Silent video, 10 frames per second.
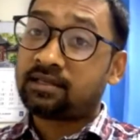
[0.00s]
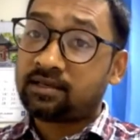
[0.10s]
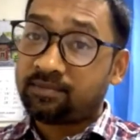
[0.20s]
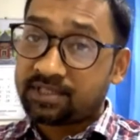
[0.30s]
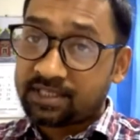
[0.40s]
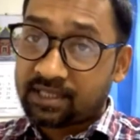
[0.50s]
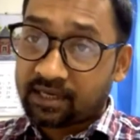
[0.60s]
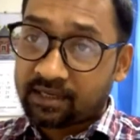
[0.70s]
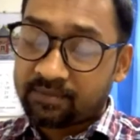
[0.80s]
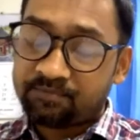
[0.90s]
থেকে বেশি
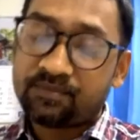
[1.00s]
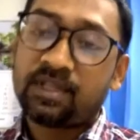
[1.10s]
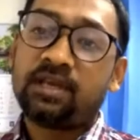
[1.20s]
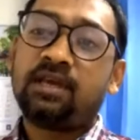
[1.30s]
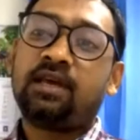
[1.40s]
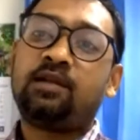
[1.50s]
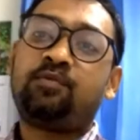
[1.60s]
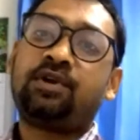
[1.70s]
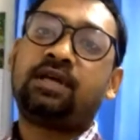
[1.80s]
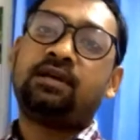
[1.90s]
থাকে
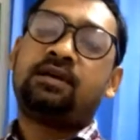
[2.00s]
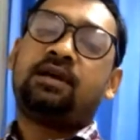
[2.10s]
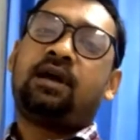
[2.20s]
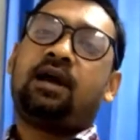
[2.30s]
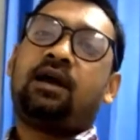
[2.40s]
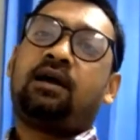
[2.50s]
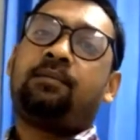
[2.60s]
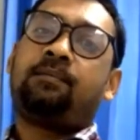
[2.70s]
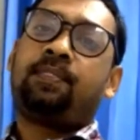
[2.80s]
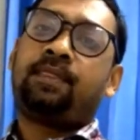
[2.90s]
এরপরে
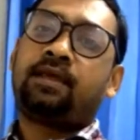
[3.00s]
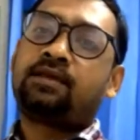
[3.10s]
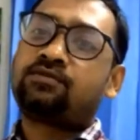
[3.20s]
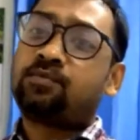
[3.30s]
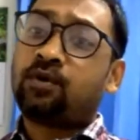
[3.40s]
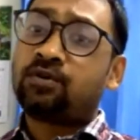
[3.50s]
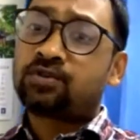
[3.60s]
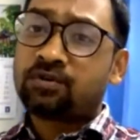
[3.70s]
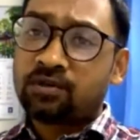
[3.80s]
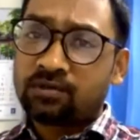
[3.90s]
কিছু
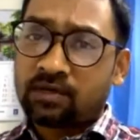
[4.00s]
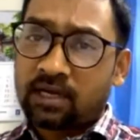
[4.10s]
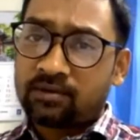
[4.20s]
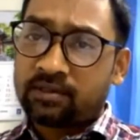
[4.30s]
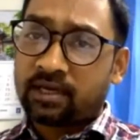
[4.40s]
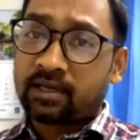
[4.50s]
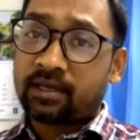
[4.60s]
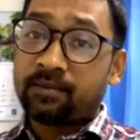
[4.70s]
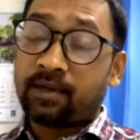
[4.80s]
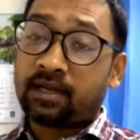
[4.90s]
বংশগত কারণ
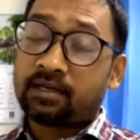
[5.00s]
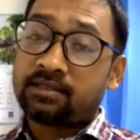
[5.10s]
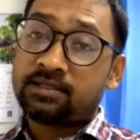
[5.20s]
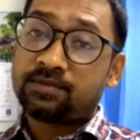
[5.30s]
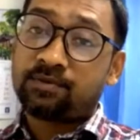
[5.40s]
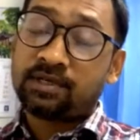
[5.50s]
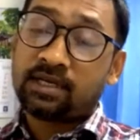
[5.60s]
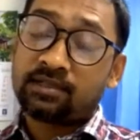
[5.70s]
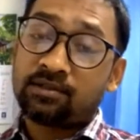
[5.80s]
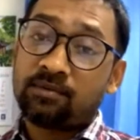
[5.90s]
থাকে একটা জিনিস মনে
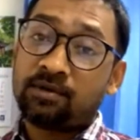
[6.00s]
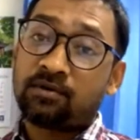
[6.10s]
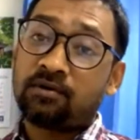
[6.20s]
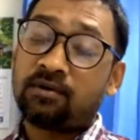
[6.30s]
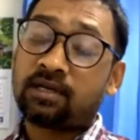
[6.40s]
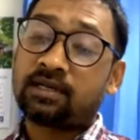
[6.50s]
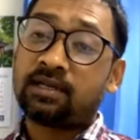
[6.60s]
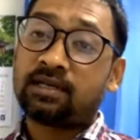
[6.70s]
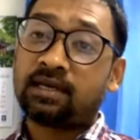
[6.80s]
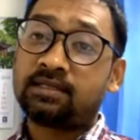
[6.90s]
রাখতে হবে
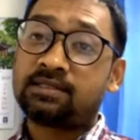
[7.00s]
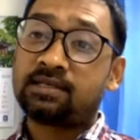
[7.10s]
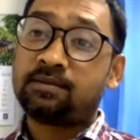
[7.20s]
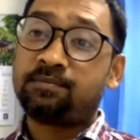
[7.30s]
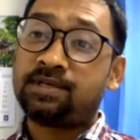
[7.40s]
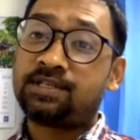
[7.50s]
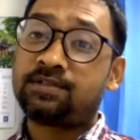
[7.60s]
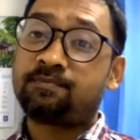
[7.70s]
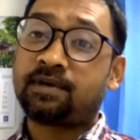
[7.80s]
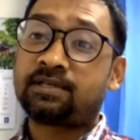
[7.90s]
কোলোরেক্টাল ক্যান্সারে বিশ
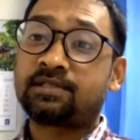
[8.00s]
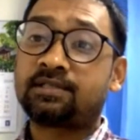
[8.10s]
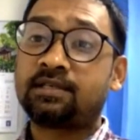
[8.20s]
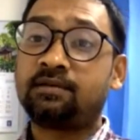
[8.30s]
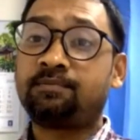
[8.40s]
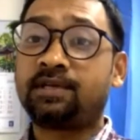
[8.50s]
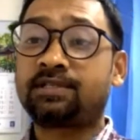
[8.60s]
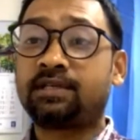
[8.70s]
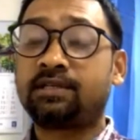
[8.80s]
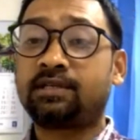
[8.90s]
পার্সেন্ট
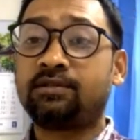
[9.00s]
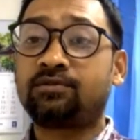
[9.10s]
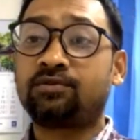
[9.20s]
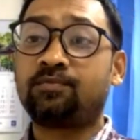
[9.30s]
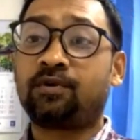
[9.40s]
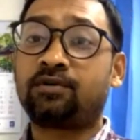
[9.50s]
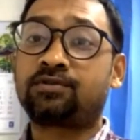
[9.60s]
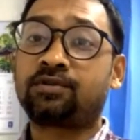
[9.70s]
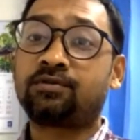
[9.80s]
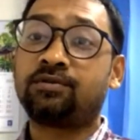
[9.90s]
পেশেন্ট কিন্তু
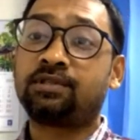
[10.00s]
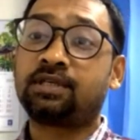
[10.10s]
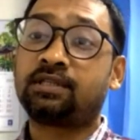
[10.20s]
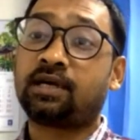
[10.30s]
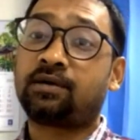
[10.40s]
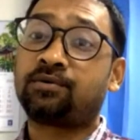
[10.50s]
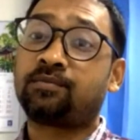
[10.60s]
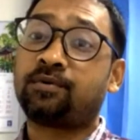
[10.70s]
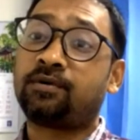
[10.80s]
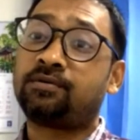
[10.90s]
বংশগতির
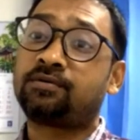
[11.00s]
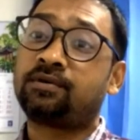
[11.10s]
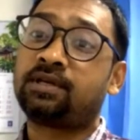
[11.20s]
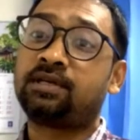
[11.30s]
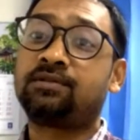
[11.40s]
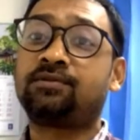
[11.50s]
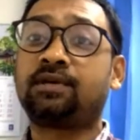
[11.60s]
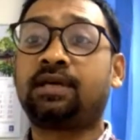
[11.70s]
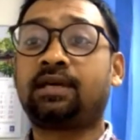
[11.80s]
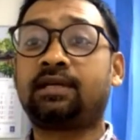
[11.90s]
ধারক বহন করে কিন্তু
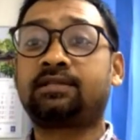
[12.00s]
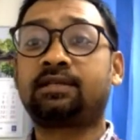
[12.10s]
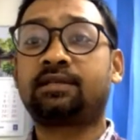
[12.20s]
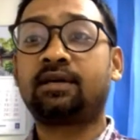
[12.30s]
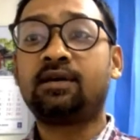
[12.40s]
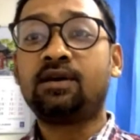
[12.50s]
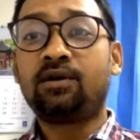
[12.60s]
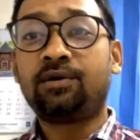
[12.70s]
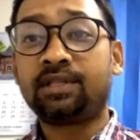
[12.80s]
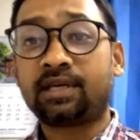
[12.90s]
এই ক্যান্সারটা
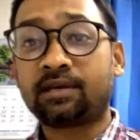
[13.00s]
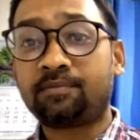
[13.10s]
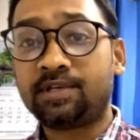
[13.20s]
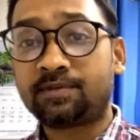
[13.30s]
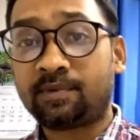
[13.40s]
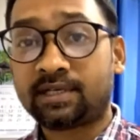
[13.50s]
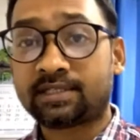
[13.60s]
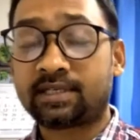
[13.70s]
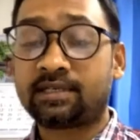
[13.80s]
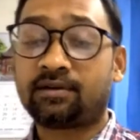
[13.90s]
হয়ে থাকে বিশ
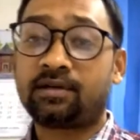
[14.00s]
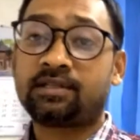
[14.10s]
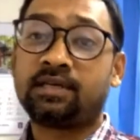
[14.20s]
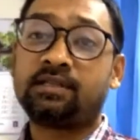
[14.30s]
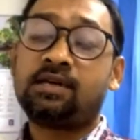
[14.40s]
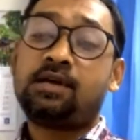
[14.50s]
পার্সেন্ট অর্থাৎ